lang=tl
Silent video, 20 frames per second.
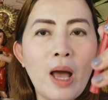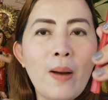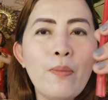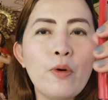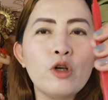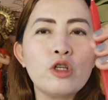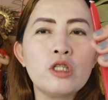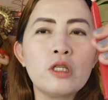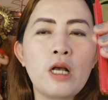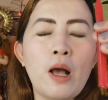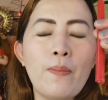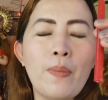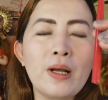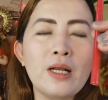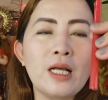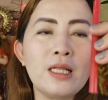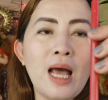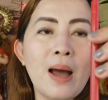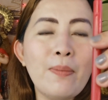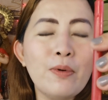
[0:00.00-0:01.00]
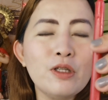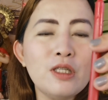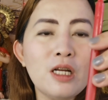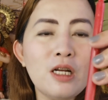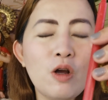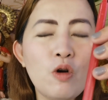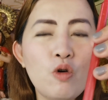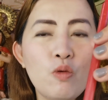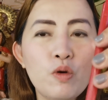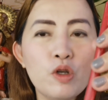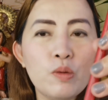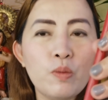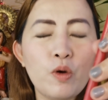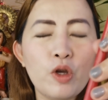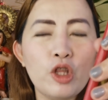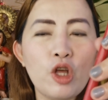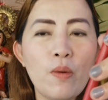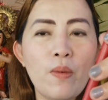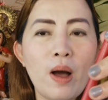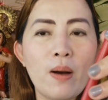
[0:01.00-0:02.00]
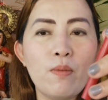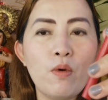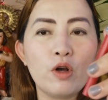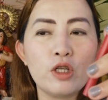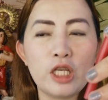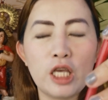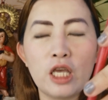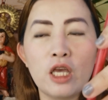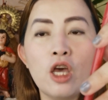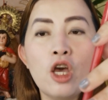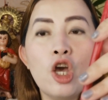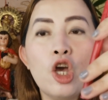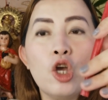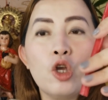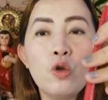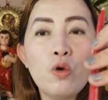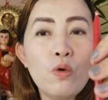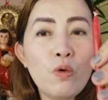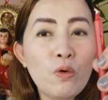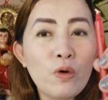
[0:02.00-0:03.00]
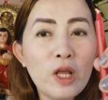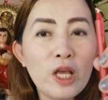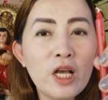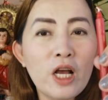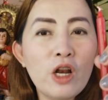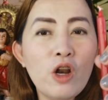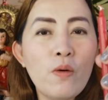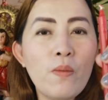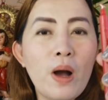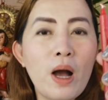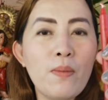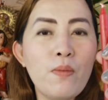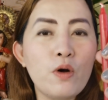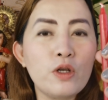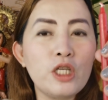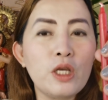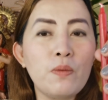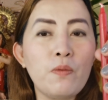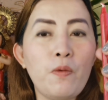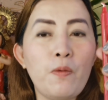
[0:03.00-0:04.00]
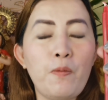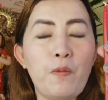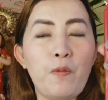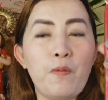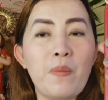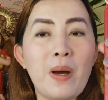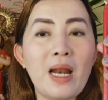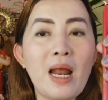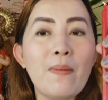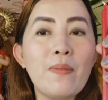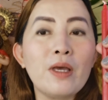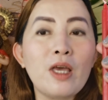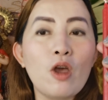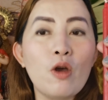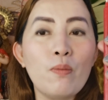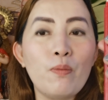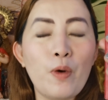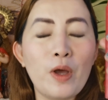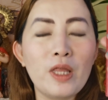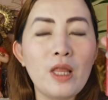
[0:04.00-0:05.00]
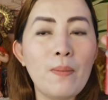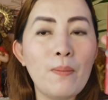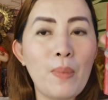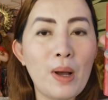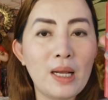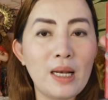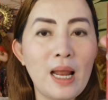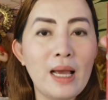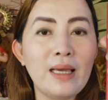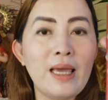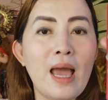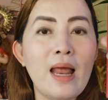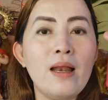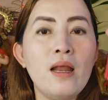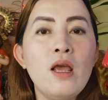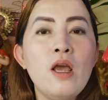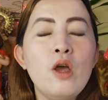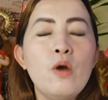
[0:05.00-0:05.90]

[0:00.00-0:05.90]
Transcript: Tapos, kapag natapos na naubos po ito mga bossy, yung oregano mga bossing, marami kayong pwedeng paglagyan.